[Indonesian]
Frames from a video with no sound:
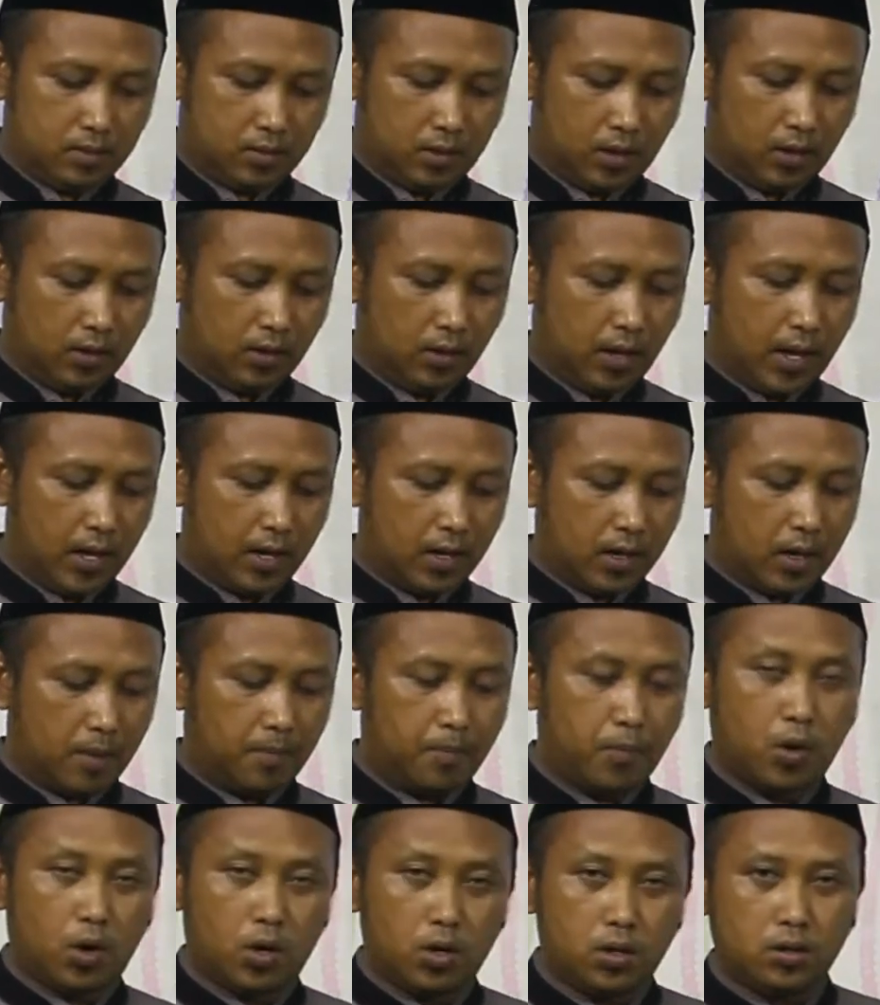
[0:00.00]
tentang
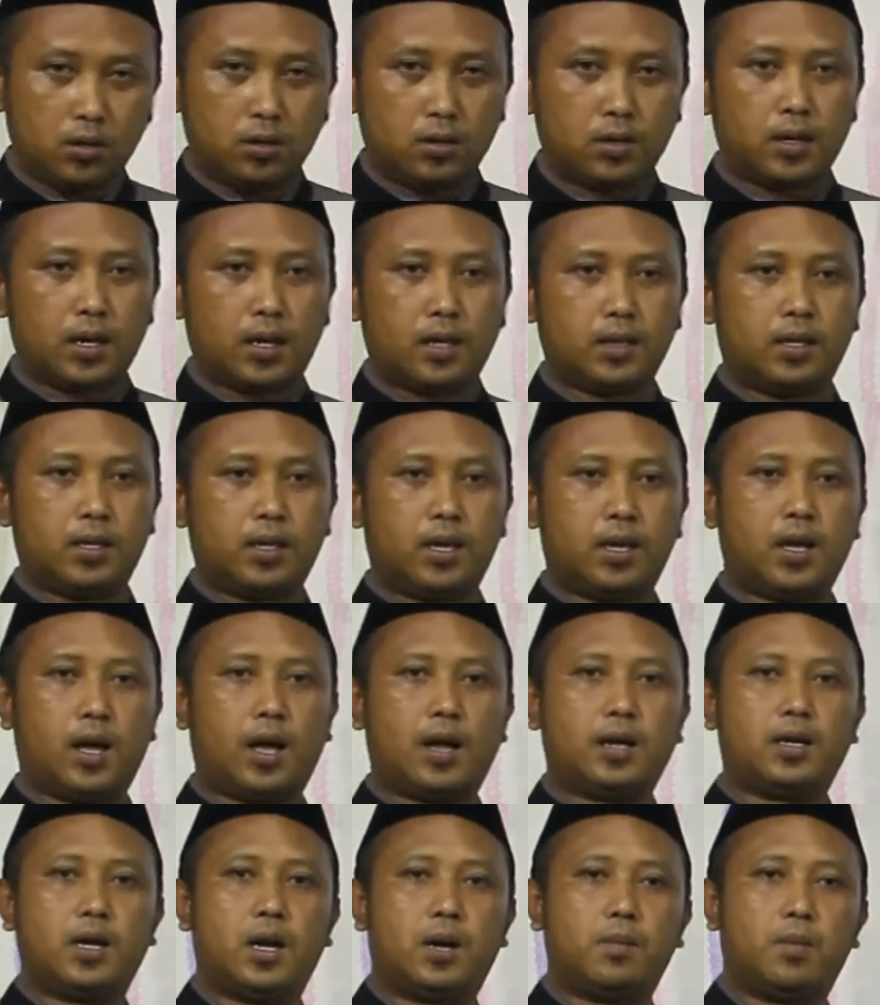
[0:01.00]
kebun nanti
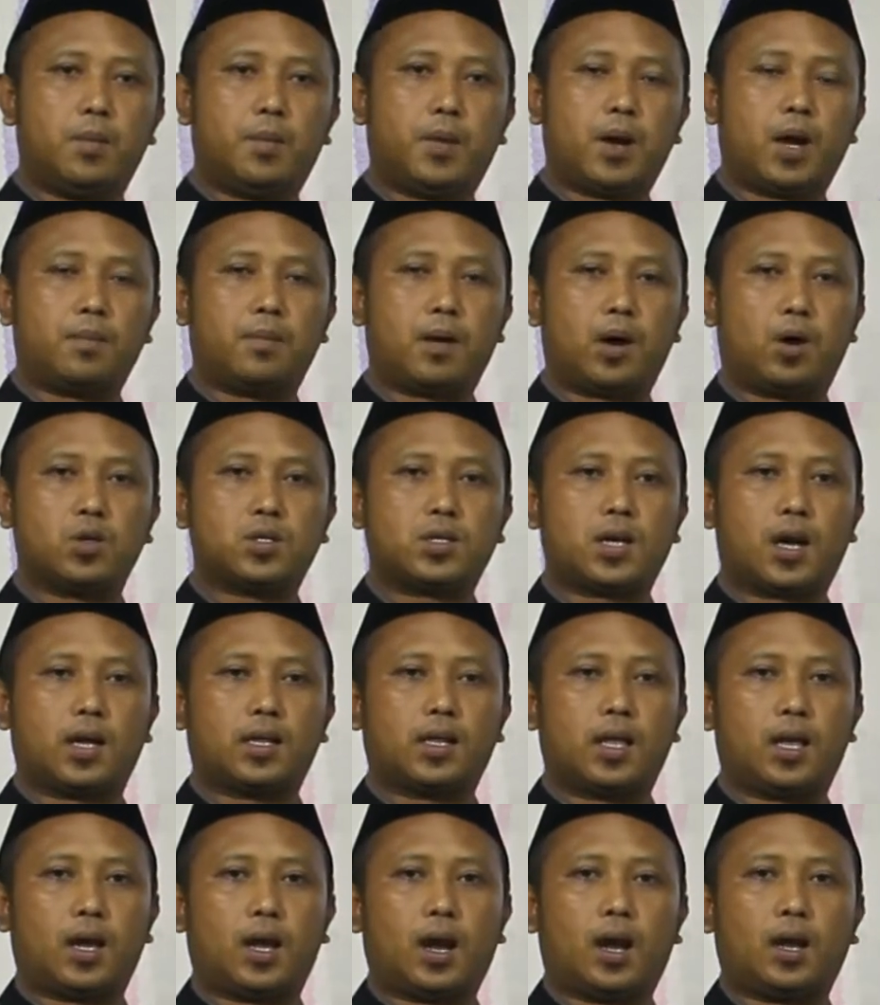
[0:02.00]
ada beberapa
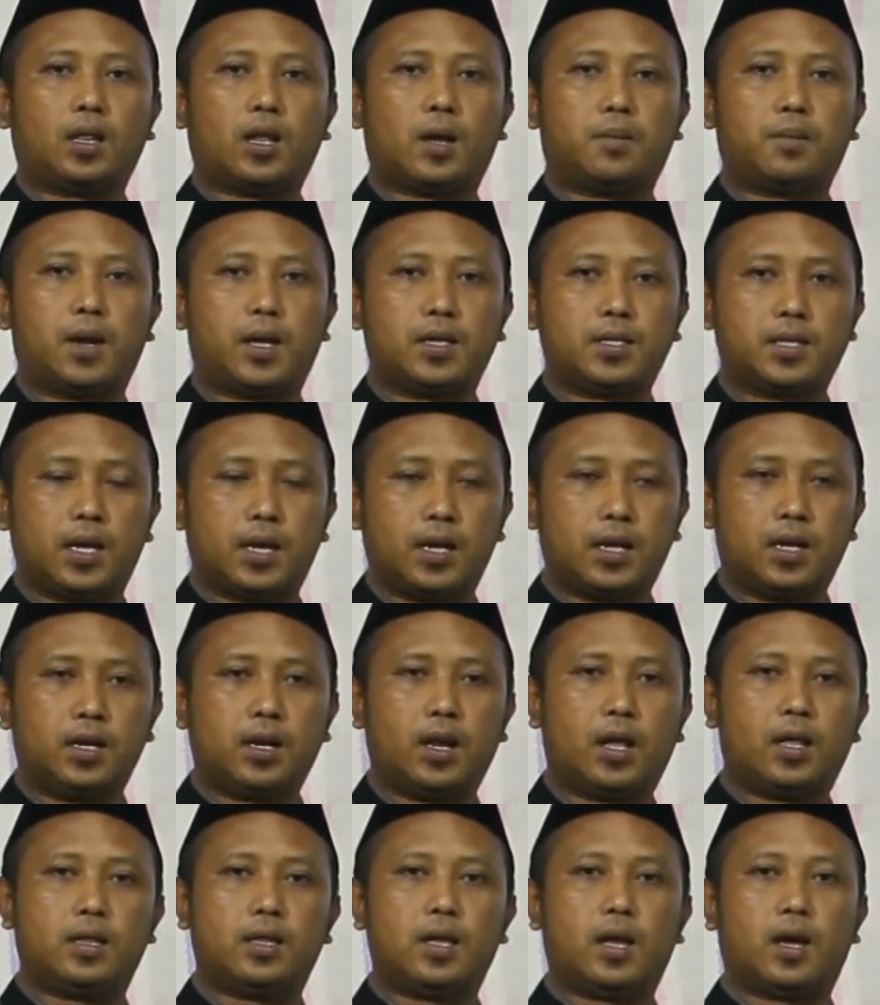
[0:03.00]
kosakata yang akan kita pelajari
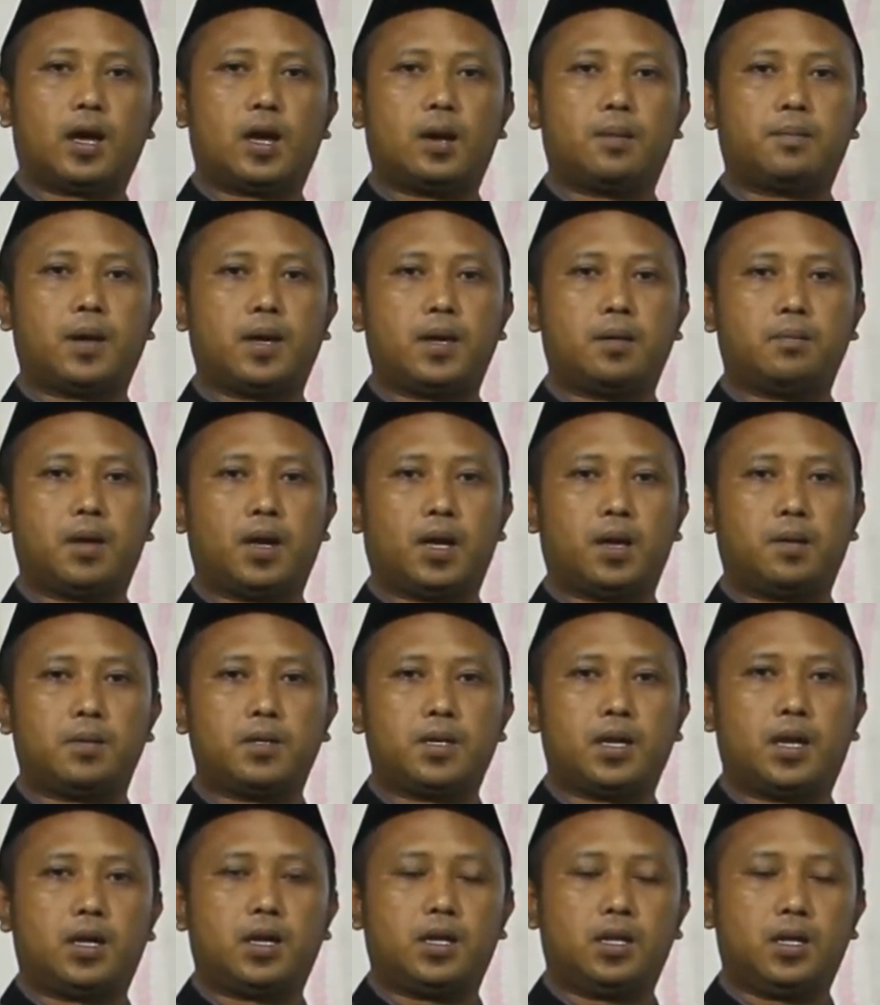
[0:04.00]
nanti akan Pak Indangi
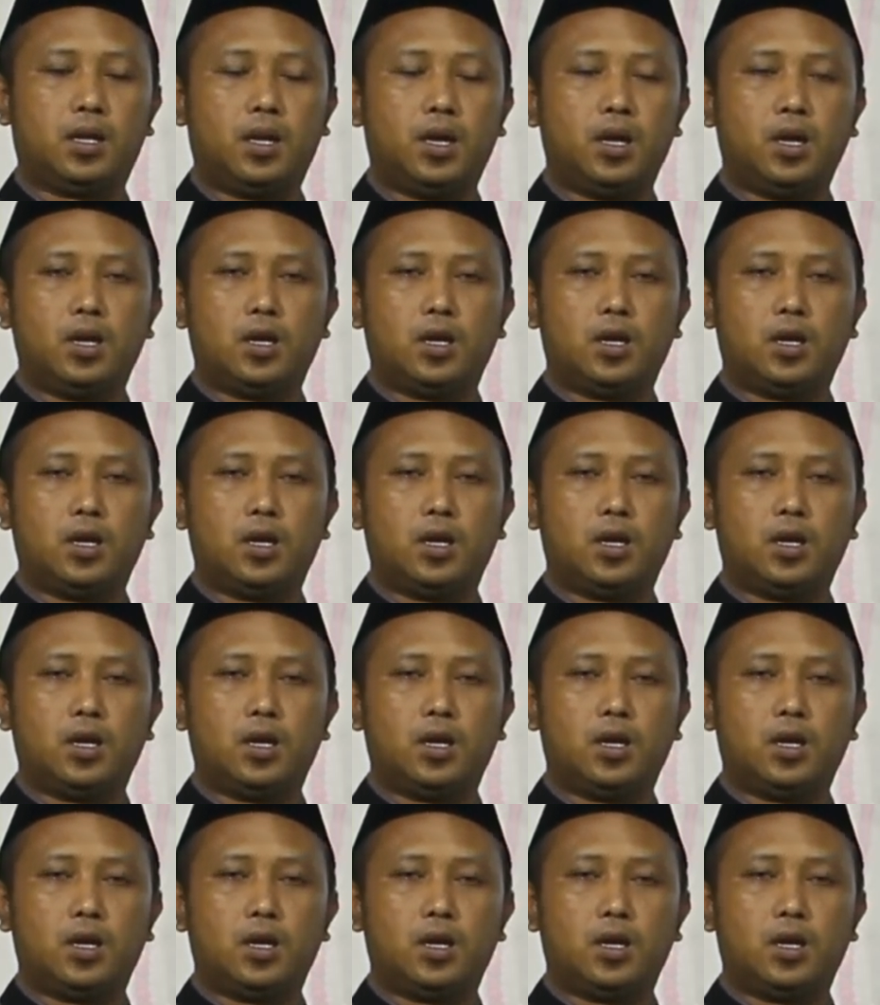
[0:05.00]
menjadi